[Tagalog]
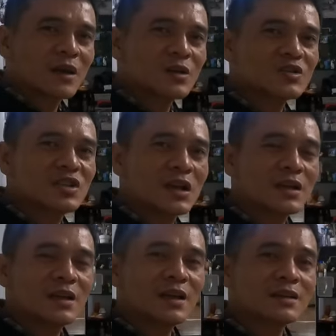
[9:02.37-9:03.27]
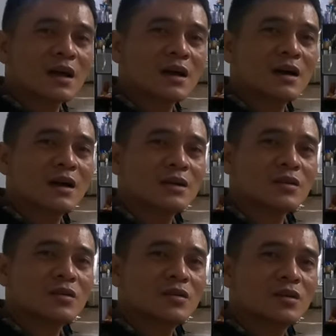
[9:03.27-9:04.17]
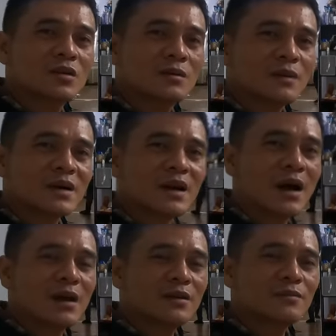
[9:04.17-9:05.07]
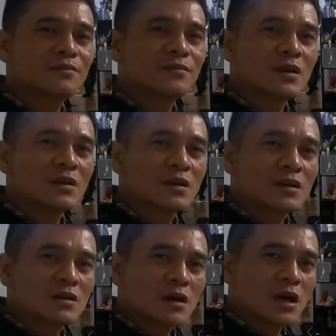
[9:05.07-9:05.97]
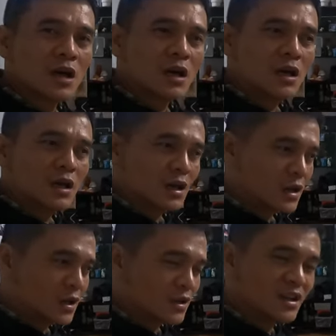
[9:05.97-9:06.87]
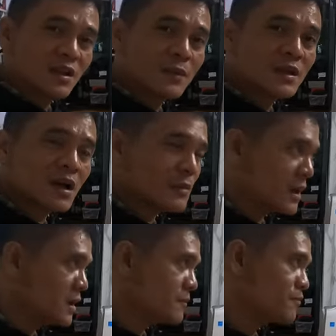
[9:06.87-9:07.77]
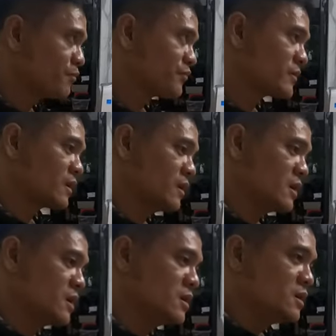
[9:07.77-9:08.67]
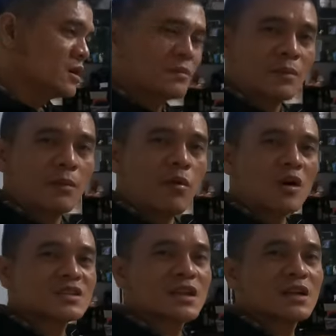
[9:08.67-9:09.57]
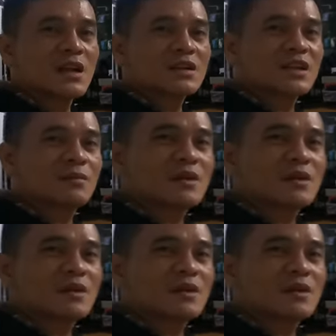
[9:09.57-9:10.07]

meron silang hinandang ano, pagkain. Eh, ginabi na kami. Kaya pagpabukas na lang natin na